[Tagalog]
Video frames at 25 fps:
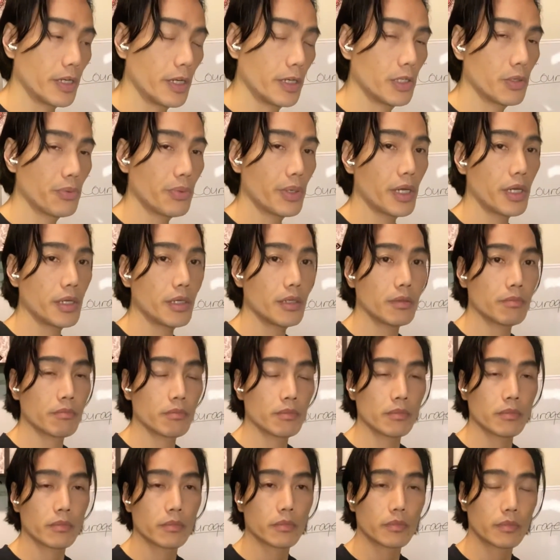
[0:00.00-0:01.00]
anyway,
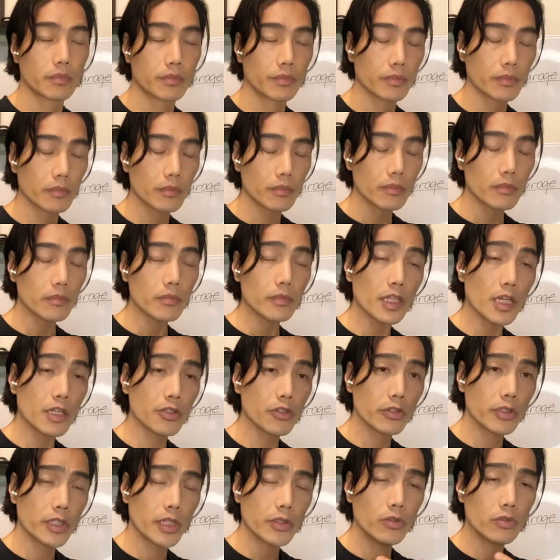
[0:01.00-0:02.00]

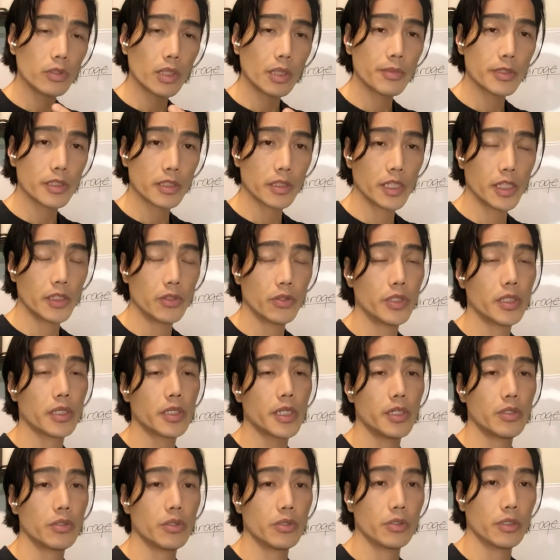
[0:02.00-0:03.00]
So nandun kami sa Ninoy
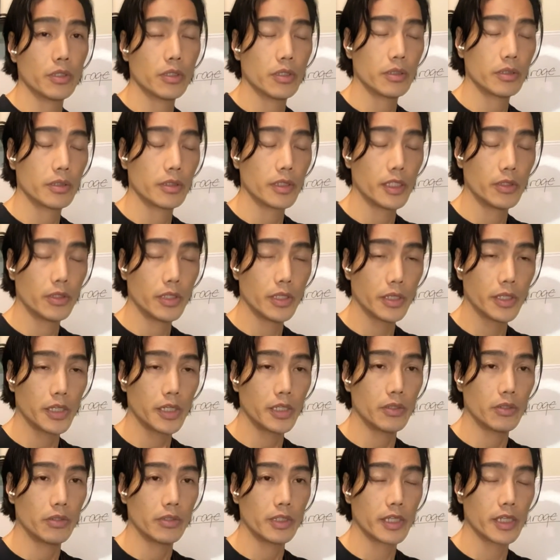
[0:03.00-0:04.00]
Aquino, Ninoy
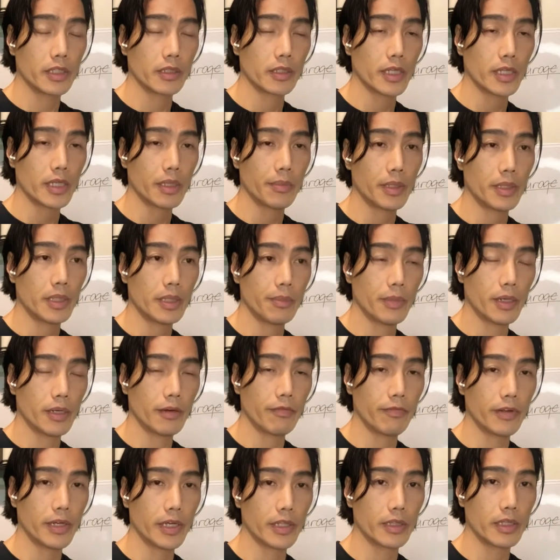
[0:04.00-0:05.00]
Aquino, naghintay kami ng mga
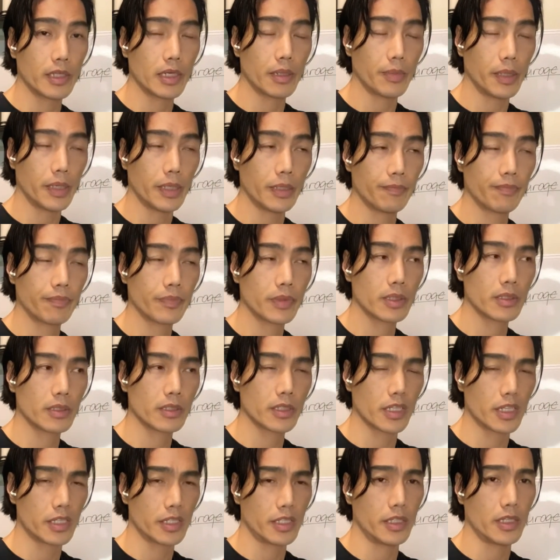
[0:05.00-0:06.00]
flight namin,
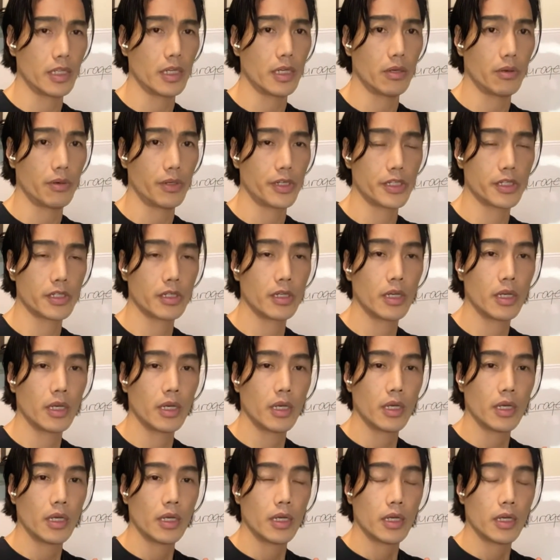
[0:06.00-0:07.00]
16 hours.
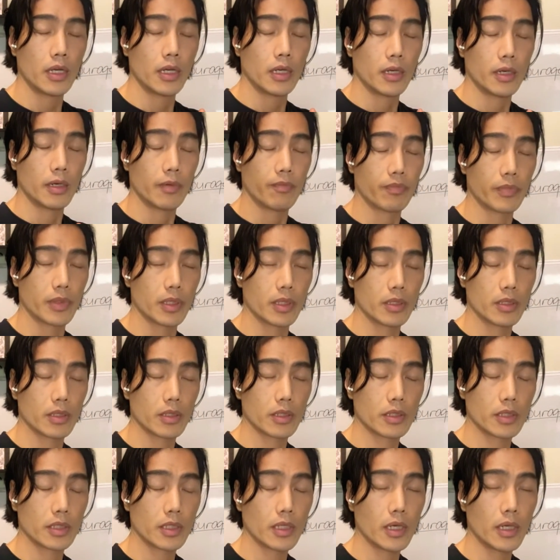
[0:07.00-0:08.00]

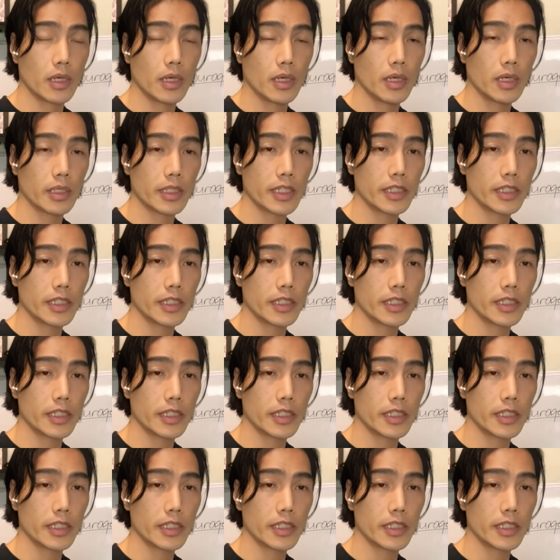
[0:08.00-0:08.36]
Sa